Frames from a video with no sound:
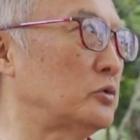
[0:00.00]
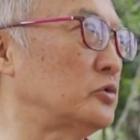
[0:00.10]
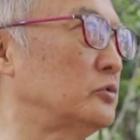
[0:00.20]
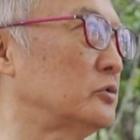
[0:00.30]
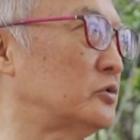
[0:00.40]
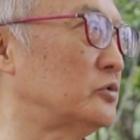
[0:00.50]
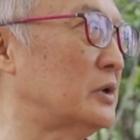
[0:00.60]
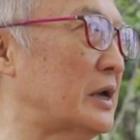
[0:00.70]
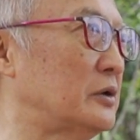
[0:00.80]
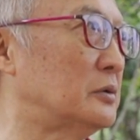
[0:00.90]
出
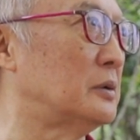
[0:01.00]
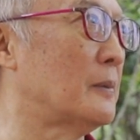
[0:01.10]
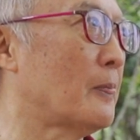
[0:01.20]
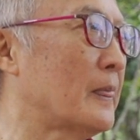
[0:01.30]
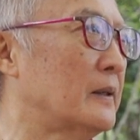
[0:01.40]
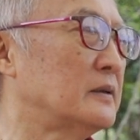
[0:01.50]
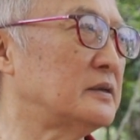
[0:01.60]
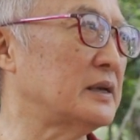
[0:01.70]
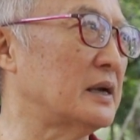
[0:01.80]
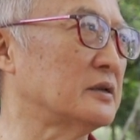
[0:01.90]
来又
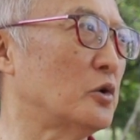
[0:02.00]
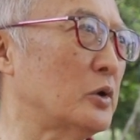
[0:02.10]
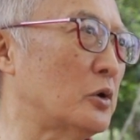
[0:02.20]
这样子，会